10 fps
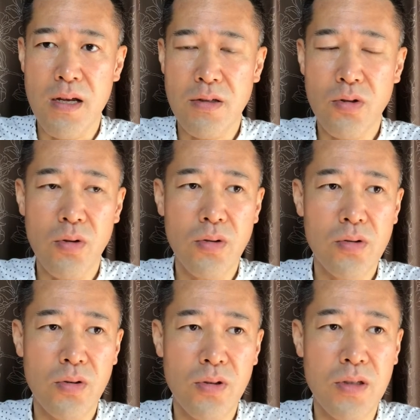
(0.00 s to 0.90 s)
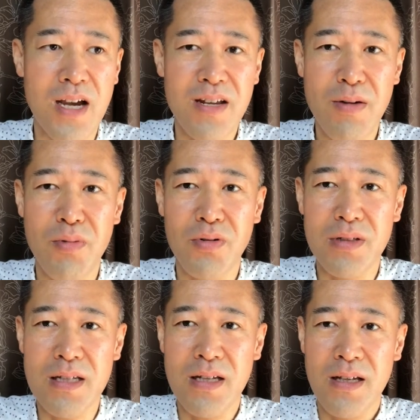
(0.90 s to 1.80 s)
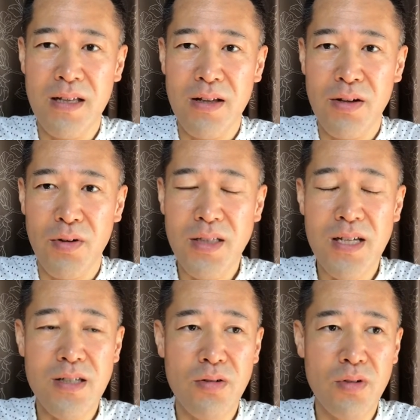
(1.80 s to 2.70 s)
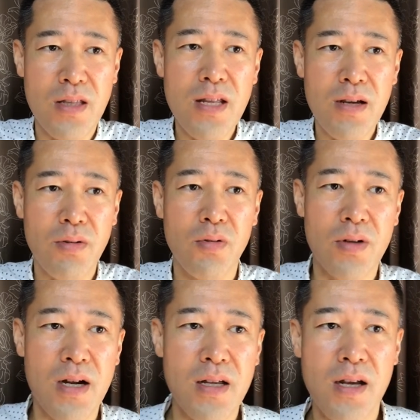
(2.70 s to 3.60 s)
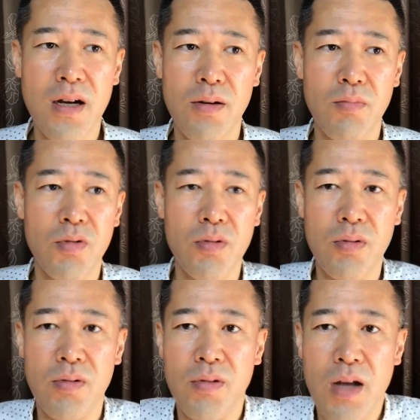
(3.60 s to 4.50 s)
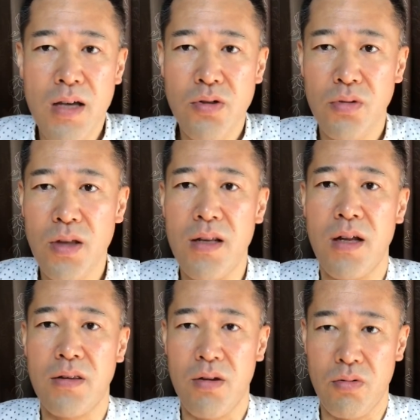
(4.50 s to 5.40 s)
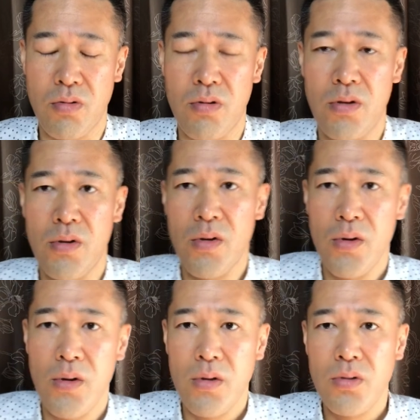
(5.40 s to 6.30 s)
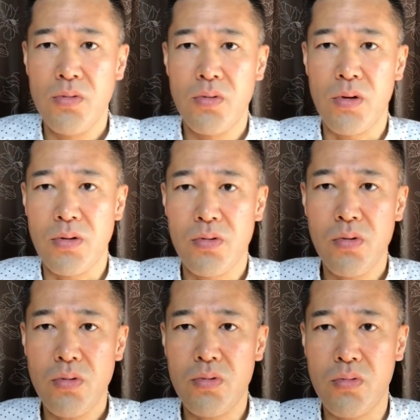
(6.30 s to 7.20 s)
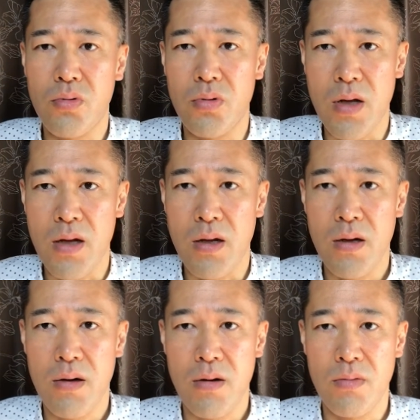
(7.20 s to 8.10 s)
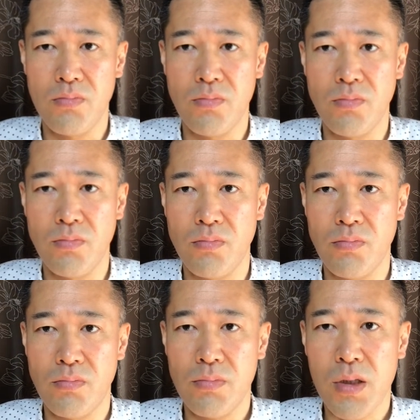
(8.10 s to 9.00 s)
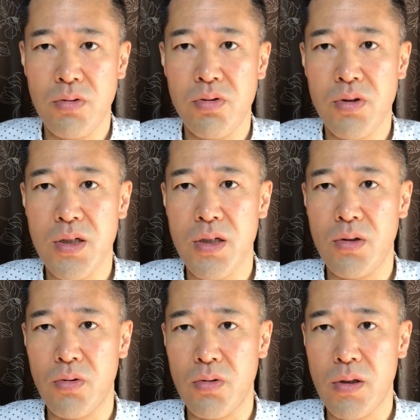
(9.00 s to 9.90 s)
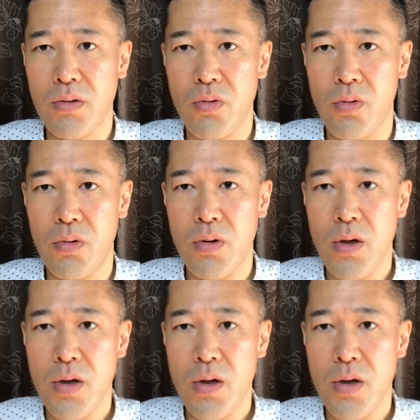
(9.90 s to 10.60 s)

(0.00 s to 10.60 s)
その情報だけは僕に渡してくれて、こう関係がもうない状態になってるというのがすごくこうね、なんか不思議というか、その